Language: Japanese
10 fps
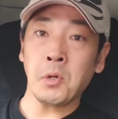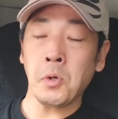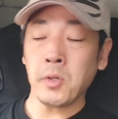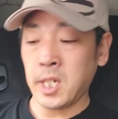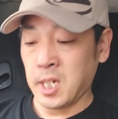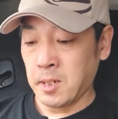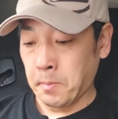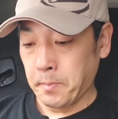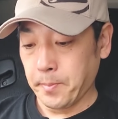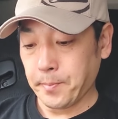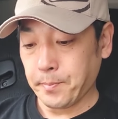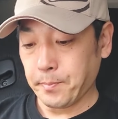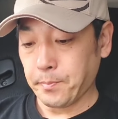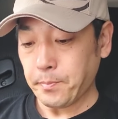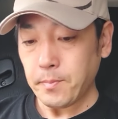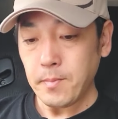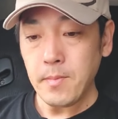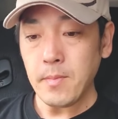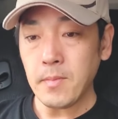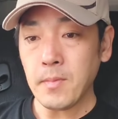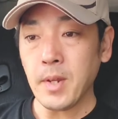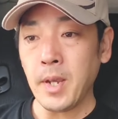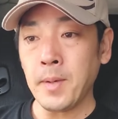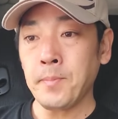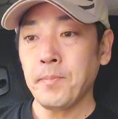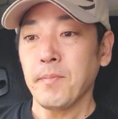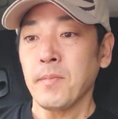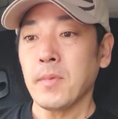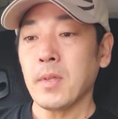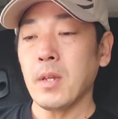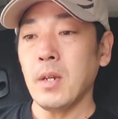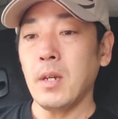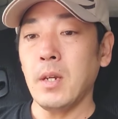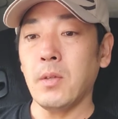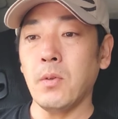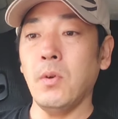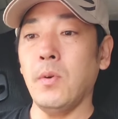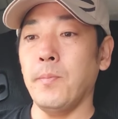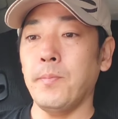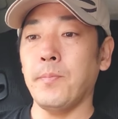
着おろし。で、えっ、と、